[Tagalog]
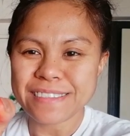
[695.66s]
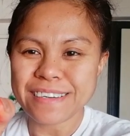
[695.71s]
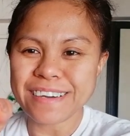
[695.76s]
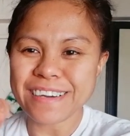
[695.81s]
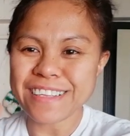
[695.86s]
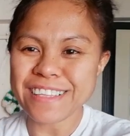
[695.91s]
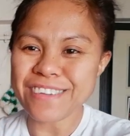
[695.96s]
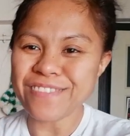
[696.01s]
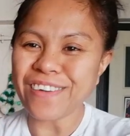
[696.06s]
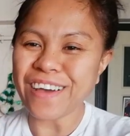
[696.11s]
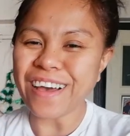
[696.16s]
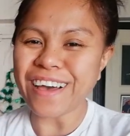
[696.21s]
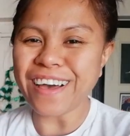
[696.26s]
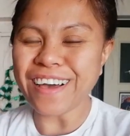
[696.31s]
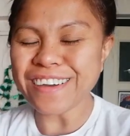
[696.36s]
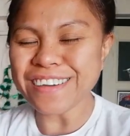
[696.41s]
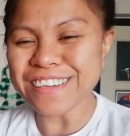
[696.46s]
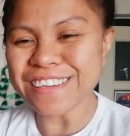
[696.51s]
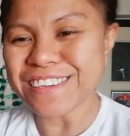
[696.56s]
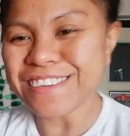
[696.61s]
Oh, diba?
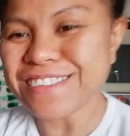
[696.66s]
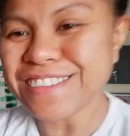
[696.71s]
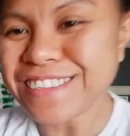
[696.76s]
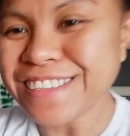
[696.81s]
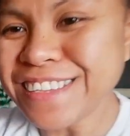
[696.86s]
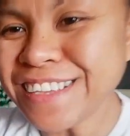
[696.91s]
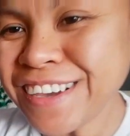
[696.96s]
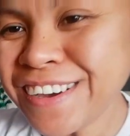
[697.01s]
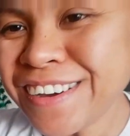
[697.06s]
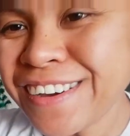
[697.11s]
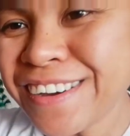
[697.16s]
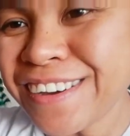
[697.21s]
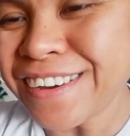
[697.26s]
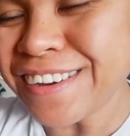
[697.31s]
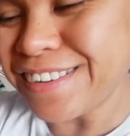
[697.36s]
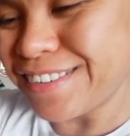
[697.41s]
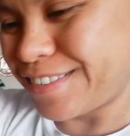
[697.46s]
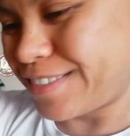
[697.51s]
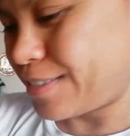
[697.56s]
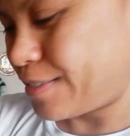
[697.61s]
Ang cute niya.
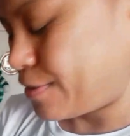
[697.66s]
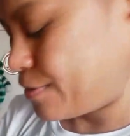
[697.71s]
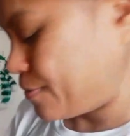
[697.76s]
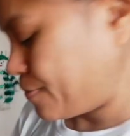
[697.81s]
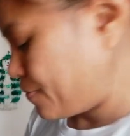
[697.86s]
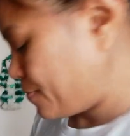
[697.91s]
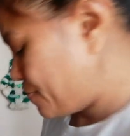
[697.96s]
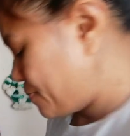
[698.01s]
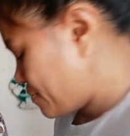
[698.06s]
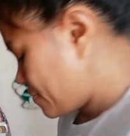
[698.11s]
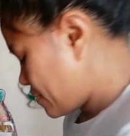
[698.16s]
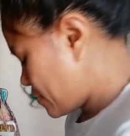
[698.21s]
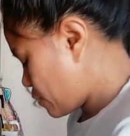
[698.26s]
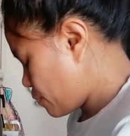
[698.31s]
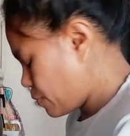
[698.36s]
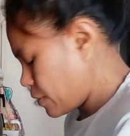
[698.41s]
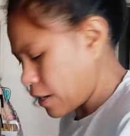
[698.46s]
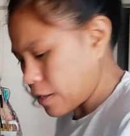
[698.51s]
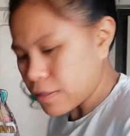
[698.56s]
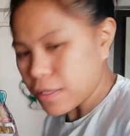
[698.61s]

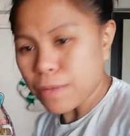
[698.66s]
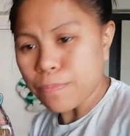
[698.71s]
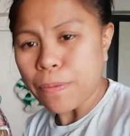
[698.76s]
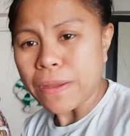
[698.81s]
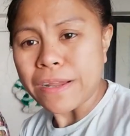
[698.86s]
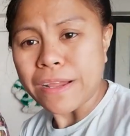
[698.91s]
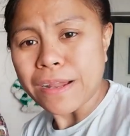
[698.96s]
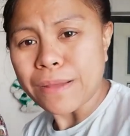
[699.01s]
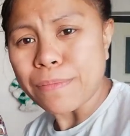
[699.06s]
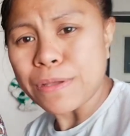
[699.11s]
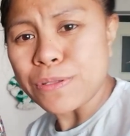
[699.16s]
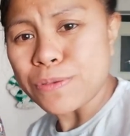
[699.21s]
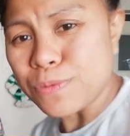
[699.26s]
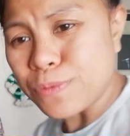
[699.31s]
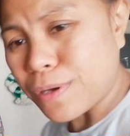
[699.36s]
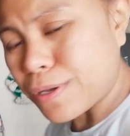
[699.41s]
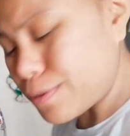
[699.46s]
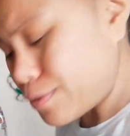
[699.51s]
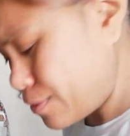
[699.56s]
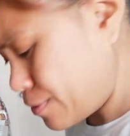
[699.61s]
Pinagtripan na naman
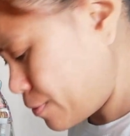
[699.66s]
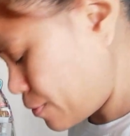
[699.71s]
yung ano.